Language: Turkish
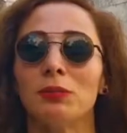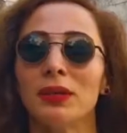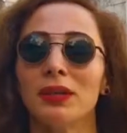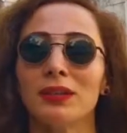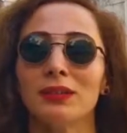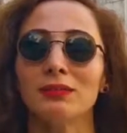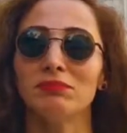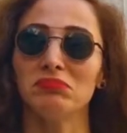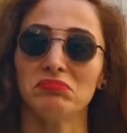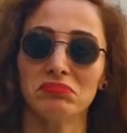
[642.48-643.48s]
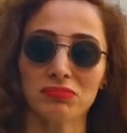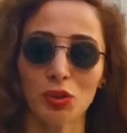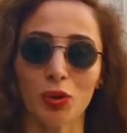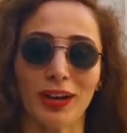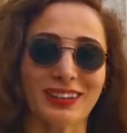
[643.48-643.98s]
gibi
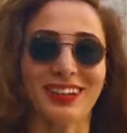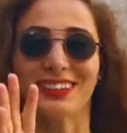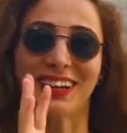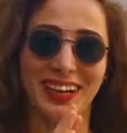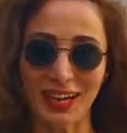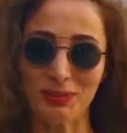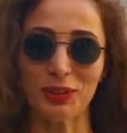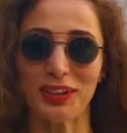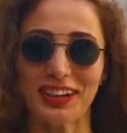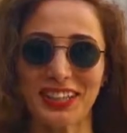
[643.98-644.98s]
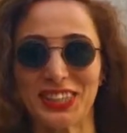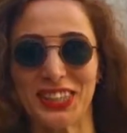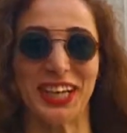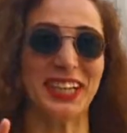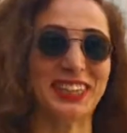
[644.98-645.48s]
sokaklarda kaybolarak
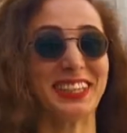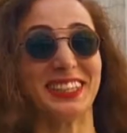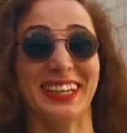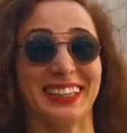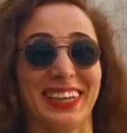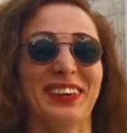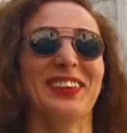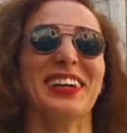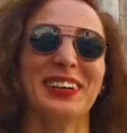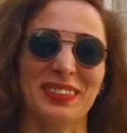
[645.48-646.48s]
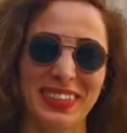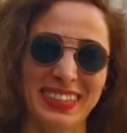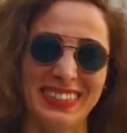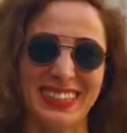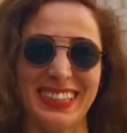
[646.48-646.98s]
şehrin tadına
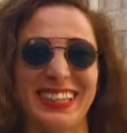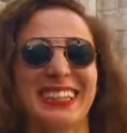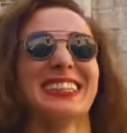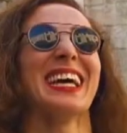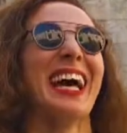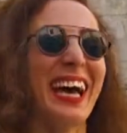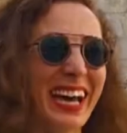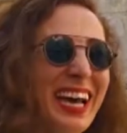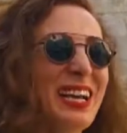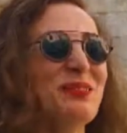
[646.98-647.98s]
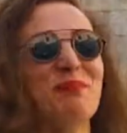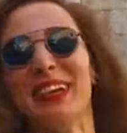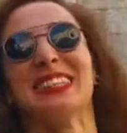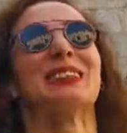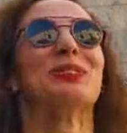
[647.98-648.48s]
damarabilirsiniz. varabilirsiniz.
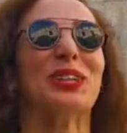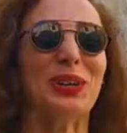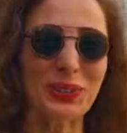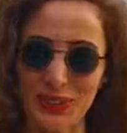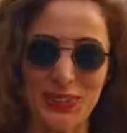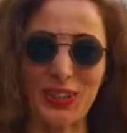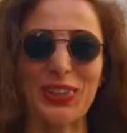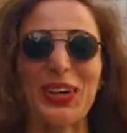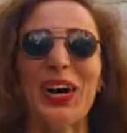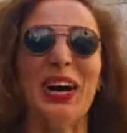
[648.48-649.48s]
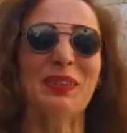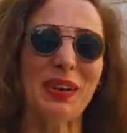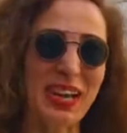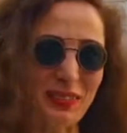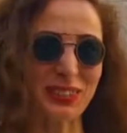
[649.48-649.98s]
Mesut buna uyuz oluyor
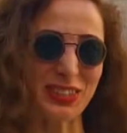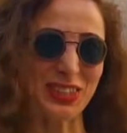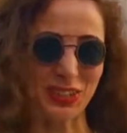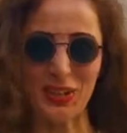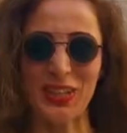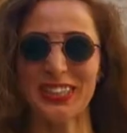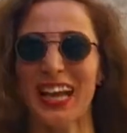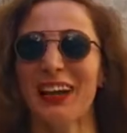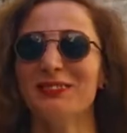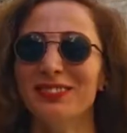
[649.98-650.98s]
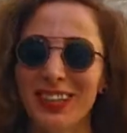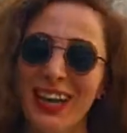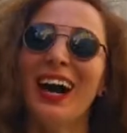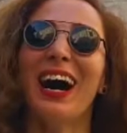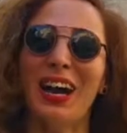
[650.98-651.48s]
ama ben hepsini de söyleyeceğim.
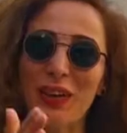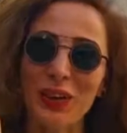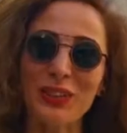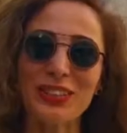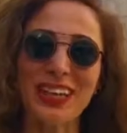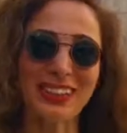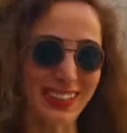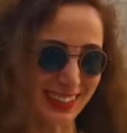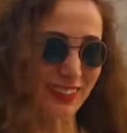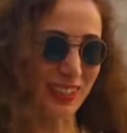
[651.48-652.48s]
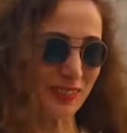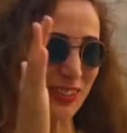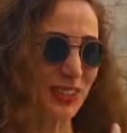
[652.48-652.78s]
Aygül Uzaklar devam